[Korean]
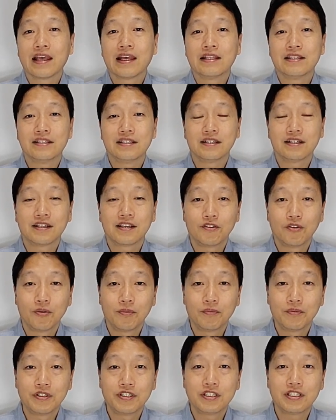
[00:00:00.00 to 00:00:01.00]
지극히
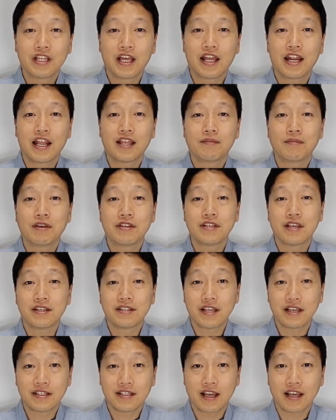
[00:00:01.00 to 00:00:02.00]
높으신 하나님의
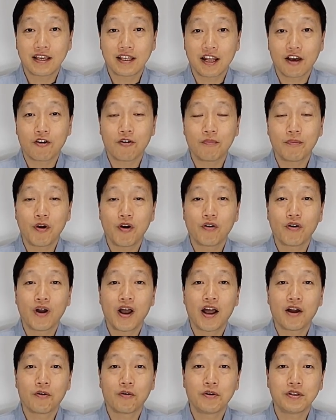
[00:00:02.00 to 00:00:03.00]
제사장이라고
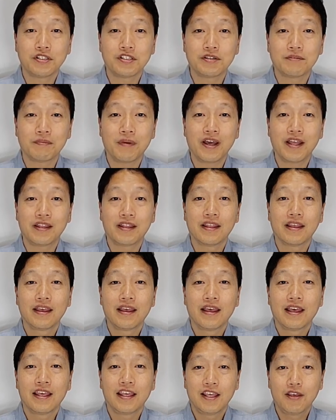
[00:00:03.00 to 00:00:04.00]
평가하고 있지만
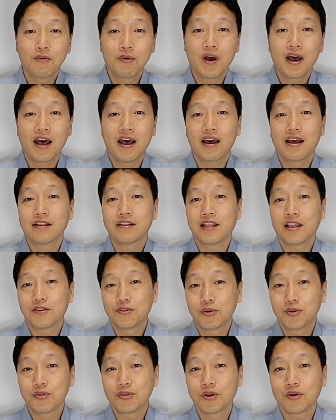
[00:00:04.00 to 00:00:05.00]
이와
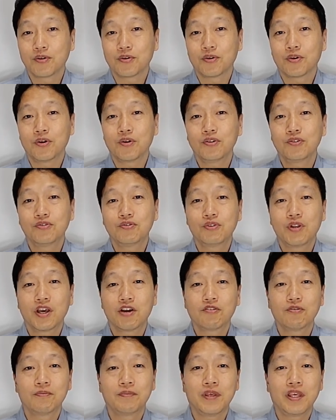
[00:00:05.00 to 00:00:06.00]
대조적으로
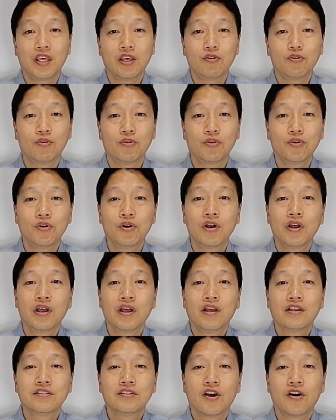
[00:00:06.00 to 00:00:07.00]
출애굽 이후
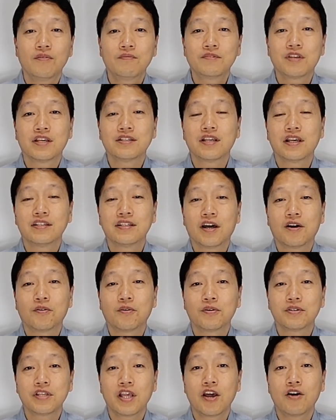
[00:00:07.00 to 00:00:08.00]
처음
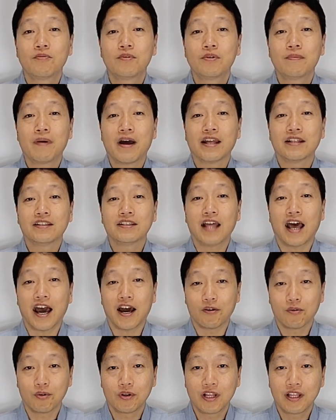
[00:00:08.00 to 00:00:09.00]
제사장으로 사용을 받은
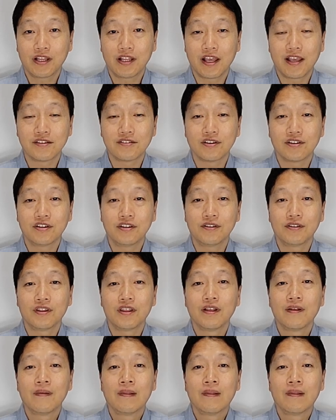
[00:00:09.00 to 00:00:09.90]
아론에 대해서는